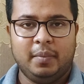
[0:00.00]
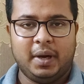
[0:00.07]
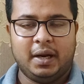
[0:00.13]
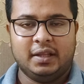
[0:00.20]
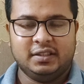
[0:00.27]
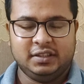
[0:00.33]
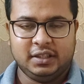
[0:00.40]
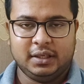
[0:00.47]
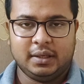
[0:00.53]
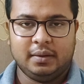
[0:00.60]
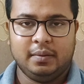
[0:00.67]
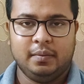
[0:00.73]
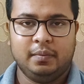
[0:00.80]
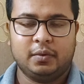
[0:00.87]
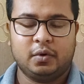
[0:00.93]
বাংলাদেশের
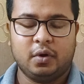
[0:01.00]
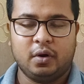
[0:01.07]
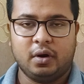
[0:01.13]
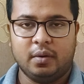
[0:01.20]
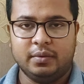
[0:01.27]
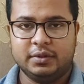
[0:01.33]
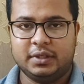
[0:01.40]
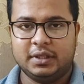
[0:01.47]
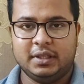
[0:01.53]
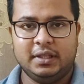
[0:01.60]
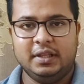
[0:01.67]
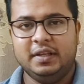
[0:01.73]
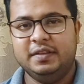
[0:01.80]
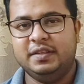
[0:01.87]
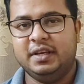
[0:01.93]
করোনা অবস্থা
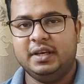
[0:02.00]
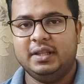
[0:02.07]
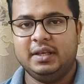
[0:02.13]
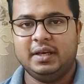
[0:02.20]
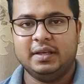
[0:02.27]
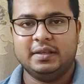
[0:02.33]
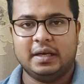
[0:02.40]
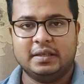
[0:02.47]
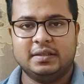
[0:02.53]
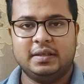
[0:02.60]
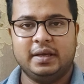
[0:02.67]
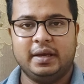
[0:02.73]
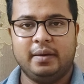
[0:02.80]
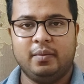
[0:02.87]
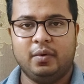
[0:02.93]
দিন দিন যে এদিকে
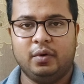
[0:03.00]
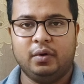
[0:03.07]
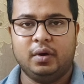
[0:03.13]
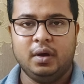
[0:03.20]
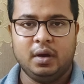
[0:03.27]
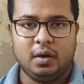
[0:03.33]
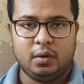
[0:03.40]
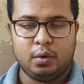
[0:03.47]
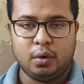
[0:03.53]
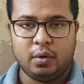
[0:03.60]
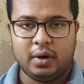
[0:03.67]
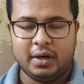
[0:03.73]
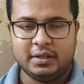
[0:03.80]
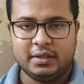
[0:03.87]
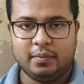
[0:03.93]
যাচ্ছে এবং
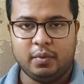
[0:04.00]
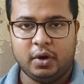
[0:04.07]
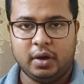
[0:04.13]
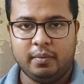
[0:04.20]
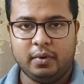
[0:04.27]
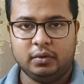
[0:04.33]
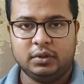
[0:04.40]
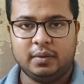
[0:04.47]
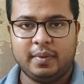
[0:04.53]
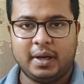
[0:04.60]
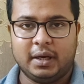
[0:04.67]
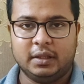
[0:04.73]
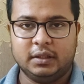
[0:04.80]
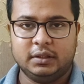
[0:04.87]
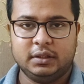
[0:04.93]
করোনার যে ভয়াবহতা
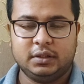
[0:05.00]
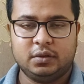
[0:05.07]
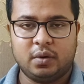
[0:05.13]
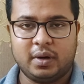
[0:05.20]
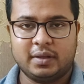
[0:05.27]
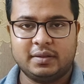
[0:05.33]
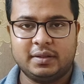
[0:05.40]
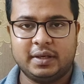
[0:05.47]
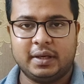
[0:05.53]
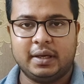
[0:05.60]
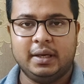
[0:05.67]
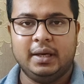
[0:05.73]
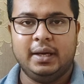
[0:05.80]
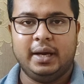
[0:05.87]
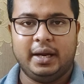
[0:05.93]
বাংলাদেশে ছড়াচ্ছে
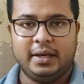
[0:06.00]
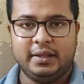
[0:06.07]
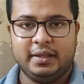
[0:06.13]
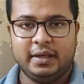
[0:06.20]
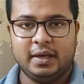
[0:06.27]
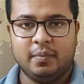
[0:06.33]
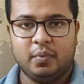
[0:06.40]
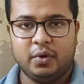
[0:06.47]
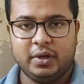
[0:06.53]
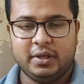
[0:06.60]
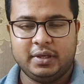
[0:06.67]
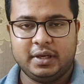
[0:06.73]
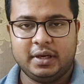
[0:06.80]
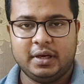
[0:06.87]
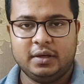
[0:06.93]
এটি থেকে
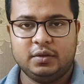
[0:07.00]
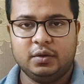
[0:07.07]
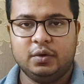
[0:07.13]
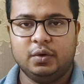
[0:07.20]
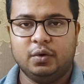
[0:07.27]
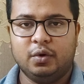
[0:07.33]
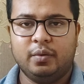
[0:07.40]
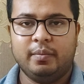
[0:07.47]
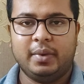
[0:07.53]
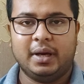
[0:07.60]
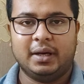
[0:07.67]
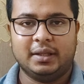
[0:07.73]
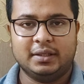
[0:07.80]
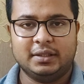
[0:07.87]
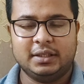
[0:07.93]
পরিত্রাণের জন্য
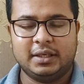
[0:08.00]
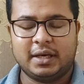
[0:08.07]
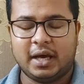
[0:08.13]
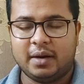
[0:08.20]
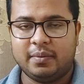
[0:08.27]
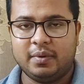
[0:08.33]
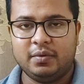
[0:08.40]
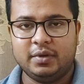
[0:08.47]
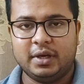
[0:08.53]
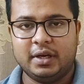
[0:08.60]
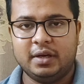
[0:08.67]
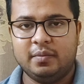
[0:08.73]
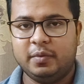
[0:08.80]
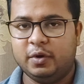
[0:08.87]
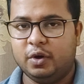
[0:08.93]
বাংলাদেশে কারফিউ
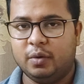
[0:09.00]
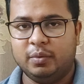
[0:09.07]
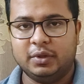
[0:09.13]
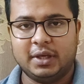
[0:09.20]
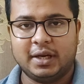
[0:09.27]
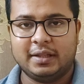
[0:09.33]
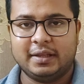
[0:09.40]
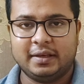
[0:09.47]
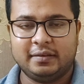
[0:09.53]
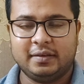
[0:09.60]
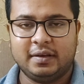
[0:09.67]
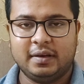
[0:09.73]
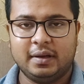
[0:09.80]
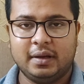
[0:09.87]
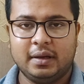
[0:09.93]
জারির বিকল্প তারা
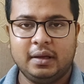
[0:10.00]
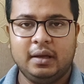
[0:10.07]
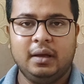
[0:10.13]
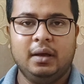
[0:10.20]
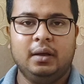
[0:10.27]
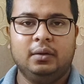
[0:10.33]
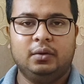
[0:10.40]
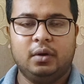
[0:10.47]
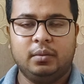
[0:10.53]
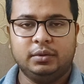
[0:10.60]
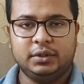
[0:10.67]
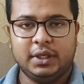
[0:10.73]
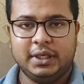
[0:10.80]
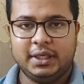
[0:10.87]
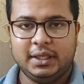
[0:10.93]
দেখছেন না তো
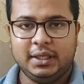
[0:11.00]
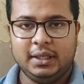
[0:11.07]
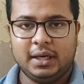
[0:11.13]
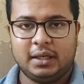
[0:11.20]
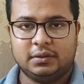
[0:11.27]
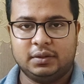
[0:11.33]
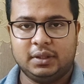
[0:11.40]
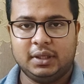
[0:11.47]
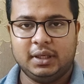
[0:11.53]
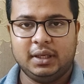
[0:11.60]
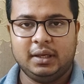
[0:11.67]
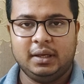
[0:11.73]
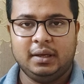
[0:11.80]
অবশ্যই এটি আসলে